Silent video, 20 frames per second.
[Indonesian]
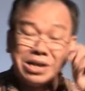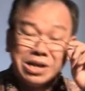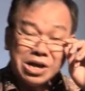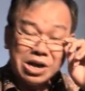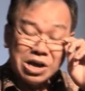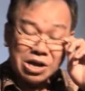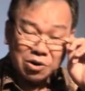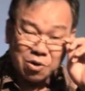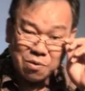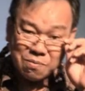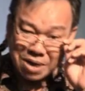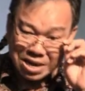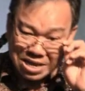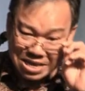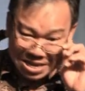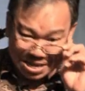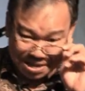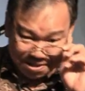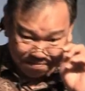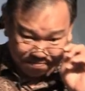Roma
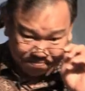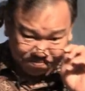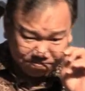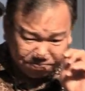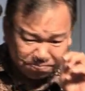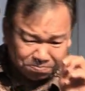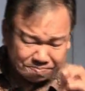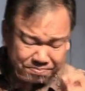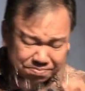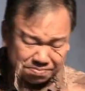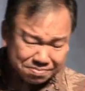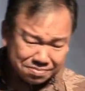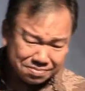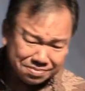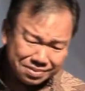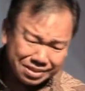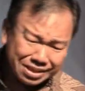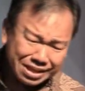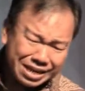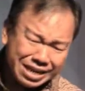ini
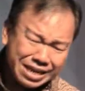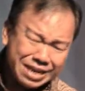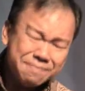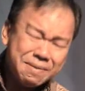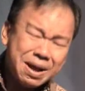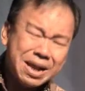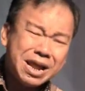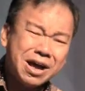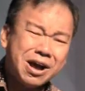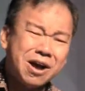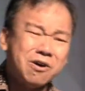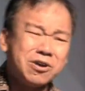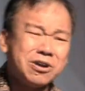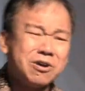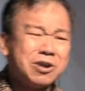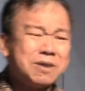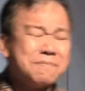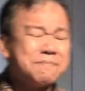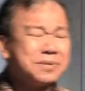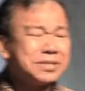di mana
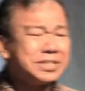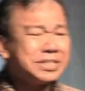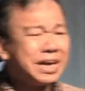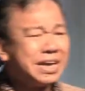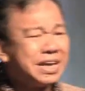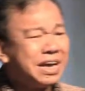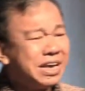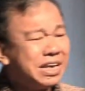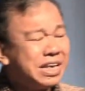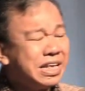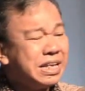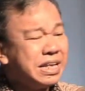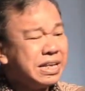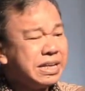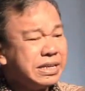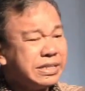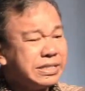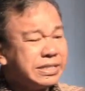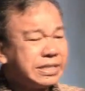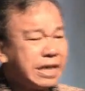orang-orang percaya
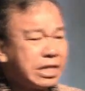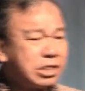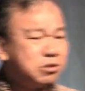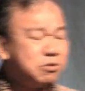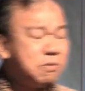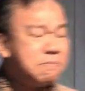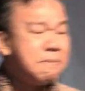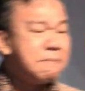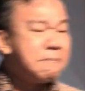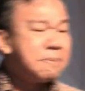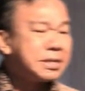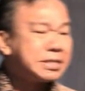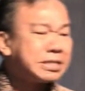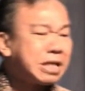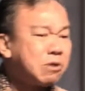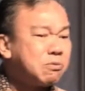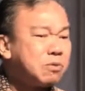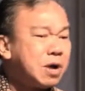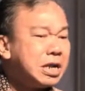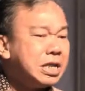satu
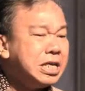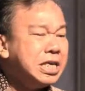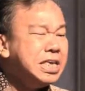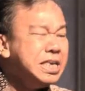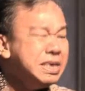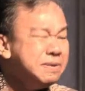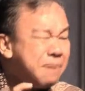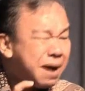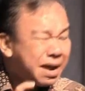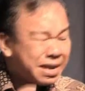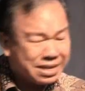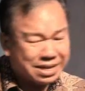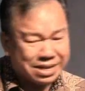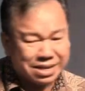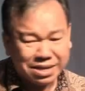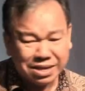mempertaruhkan imannya.